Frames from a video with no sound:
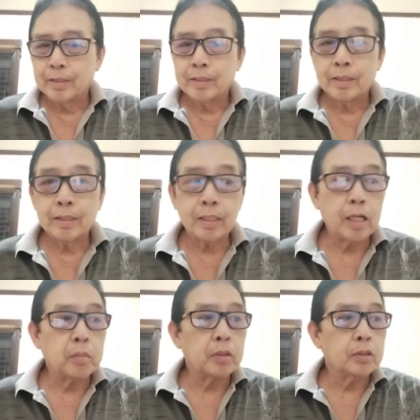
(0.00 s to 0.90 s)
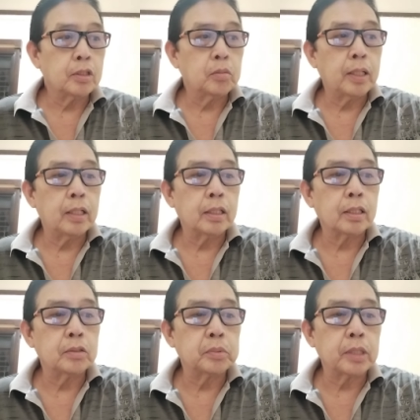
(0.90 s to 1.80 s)
Ay, eh, salamat po sa dumalagdag na
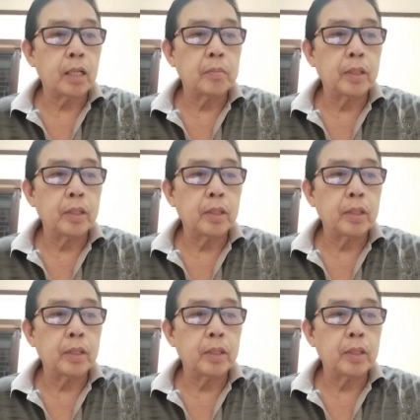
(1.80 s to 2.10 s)
subscriber,